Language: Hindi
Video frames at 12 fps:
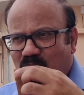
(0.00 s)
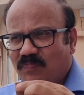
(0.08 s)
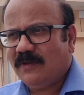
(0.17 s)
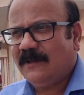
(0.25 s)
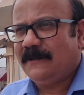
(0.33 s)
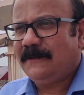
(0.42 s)

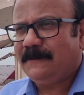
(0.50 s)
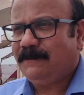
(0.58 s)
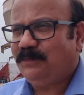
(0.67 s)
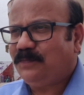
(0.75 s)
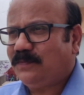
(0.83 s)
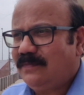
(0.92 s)
नहीं आप
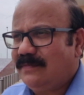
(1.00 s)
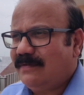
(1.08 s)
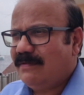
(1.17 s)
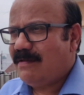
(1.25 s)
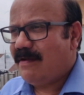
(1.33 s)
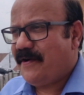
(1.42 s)
कैमरे
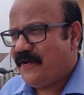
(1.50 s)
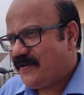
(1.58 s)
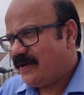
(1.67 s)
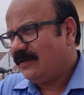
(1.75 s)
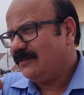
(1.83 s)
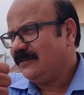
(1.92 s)
के फेवर
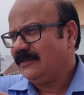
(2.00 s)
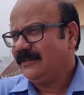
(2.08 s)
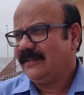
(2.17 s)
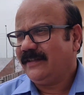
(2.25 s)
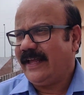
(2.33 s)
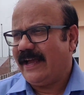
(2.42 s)
में नहीं है
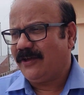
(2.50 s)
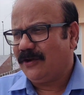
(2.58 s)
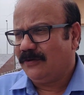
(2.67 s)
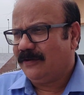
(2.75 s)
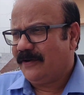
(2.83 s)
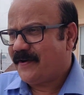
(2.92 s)
बट
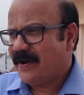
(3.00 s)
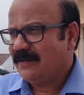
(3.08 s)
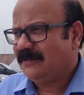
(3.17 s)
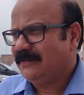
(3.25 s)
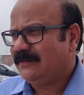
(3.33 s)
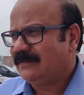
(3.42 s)
कैमरा
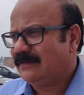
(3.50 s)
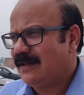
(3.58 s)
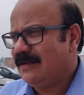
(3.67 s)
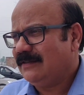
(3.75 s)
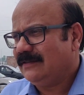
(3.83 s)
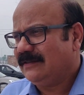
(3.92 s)
क्योंकि
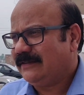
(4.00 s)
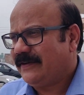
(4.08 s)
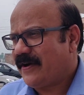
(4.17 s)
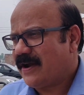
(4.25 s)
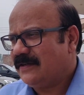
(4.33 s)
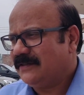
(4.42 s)
रोड पे तो
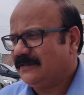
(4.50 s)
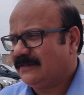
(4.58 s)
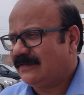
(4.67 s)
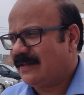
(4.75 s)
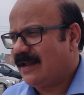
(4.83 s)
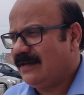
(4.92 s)
आप 200 की
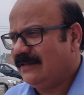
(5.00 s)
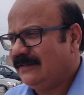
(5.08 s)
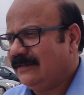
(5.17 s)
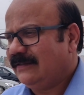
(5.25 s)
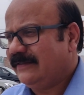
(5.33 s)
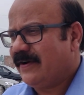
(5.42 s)
स्पीड पे
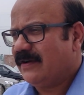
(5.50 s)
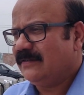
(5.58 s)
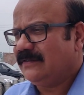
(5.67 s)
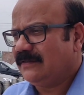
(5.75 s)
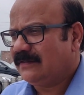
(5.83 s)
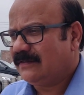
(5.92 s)
जाओगे तब भी
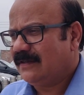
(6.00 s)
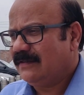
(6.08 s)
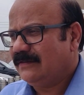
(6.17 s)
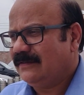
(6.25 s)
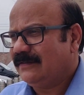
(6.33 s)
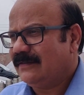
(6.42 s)
आपका पेट
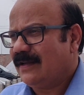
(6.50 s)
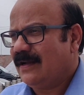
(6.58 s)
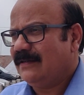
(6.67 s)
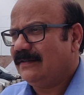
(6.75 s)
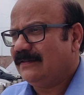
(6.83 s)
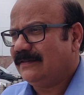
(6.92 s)
का पानी नहीं
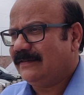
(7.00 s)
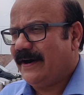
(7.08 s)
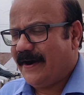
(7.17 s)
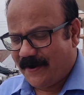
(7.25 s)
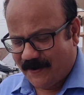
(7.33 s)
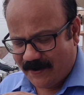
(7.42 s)
हिलेगा
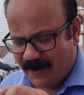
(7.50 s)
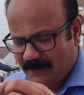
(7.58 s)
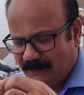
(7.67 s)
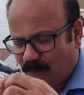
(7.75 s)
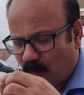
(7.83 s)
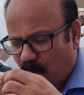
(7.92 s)
बट
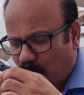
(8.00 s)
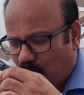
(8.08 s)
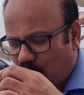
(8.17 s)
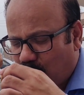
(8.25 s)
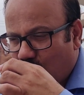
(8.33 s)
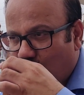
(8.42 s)
सेफ्टी इज
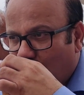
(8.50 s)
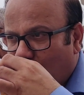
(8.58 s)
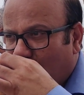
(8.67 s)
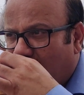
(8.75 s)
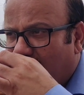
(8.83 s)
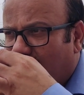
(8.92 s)
मस्ट
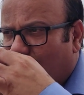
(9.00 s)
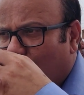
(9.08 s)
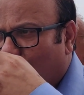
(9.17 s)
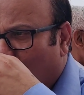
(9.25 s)
तो